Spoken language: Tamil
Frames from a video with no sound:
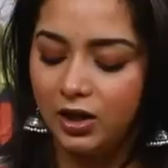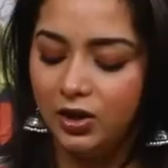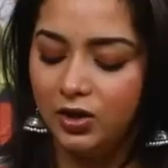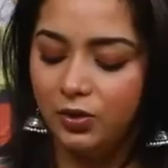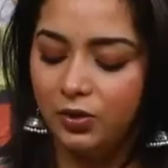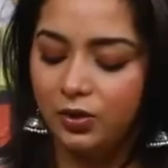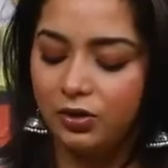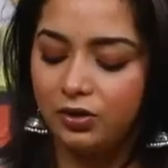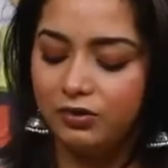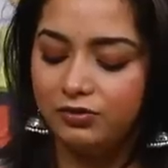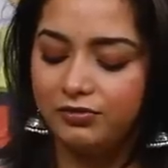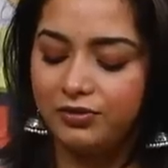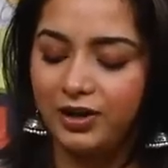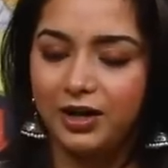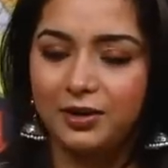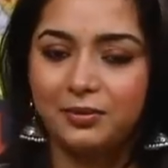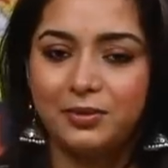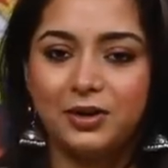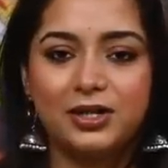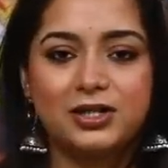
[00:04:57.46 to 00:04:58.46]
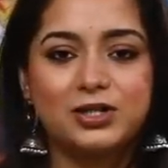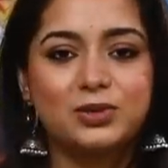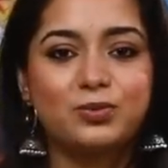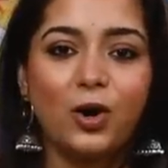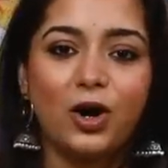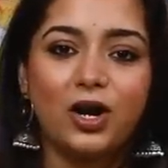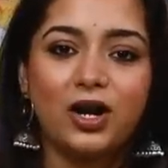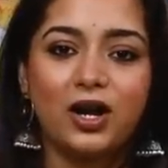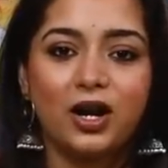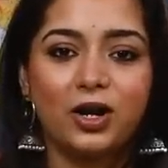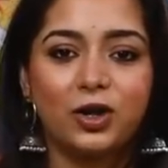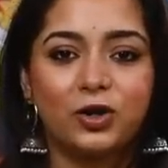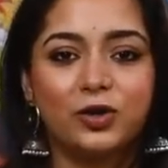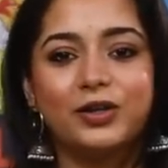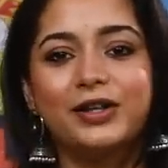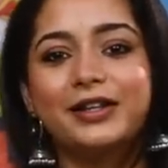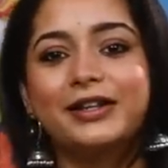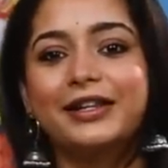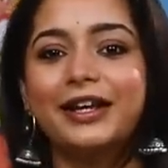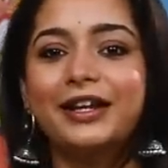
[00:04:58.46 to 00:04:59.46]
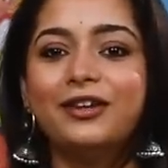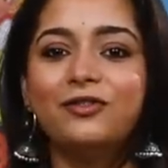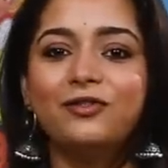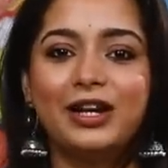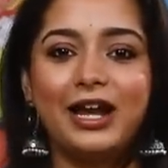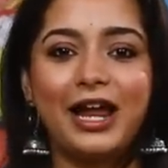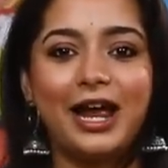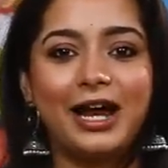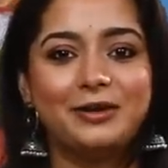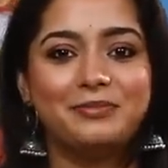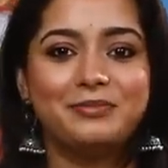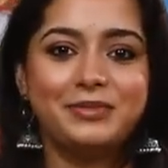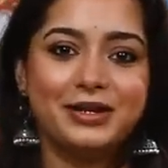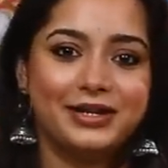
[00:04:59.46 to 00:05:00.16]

இன்னும் ஒரு ஃபைவ் மினிட்ஸ் பாயில் ஆகட்டும் அண்ட் தென் வில் ஆட்